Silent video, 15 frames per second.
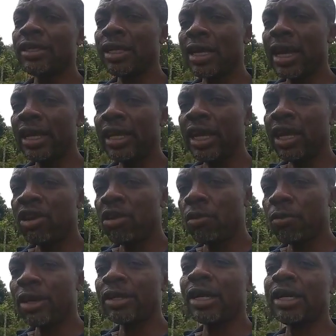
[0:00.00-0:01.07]
train de gagner
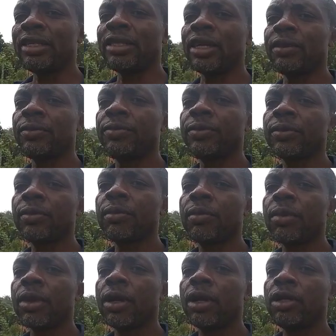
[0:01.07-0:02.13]
énormément d'argent.
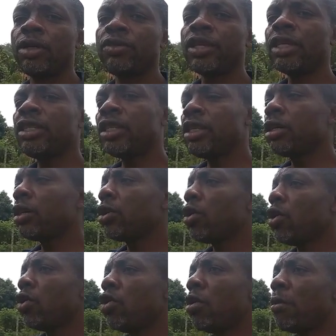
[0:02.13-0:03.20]
Je vous ai dit,
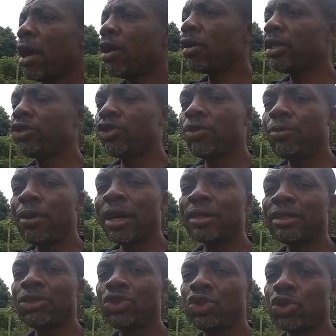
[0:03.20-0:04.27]
le manioc est une
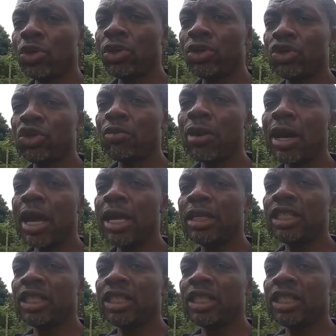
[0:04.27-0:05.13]
plante sérieusement et